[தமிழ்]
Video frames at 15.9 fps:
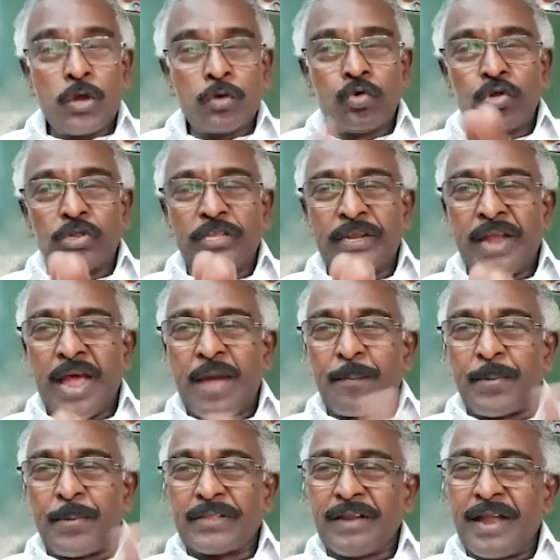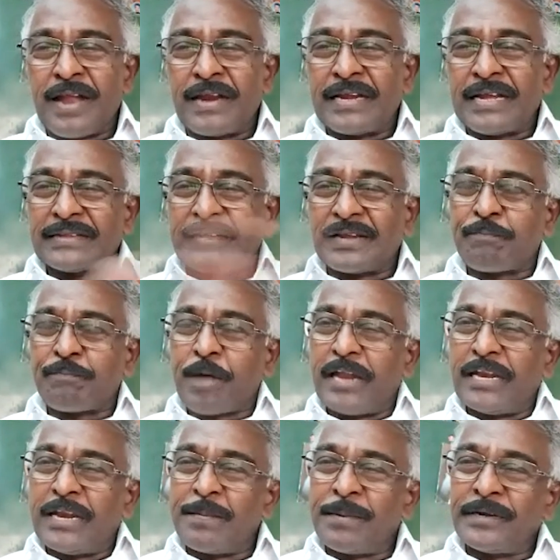நூத்தி நாற்பத்தி நாலு அந்த
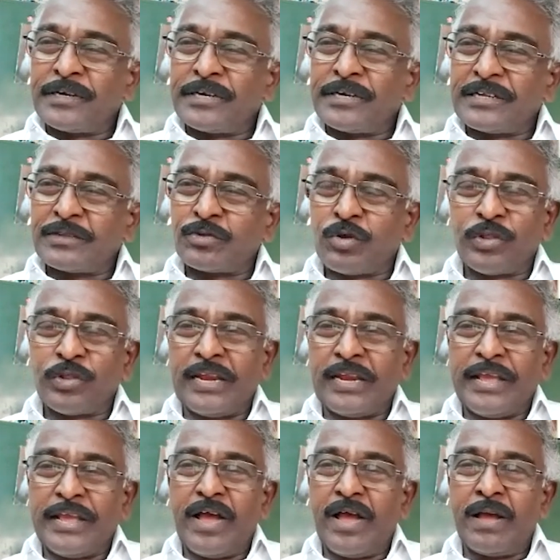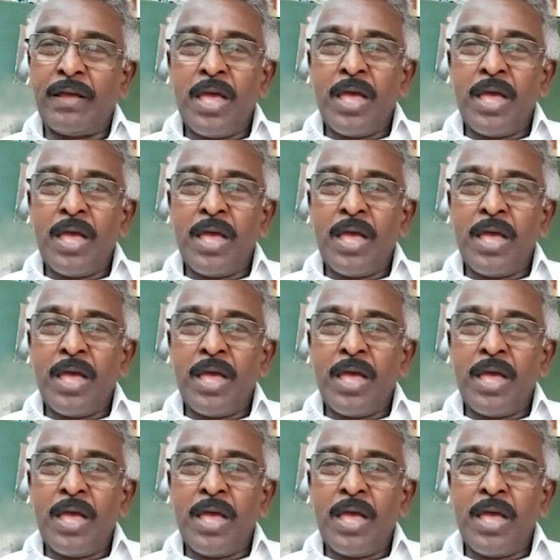பார்லிமெண்ட் தொகுதியிலையும்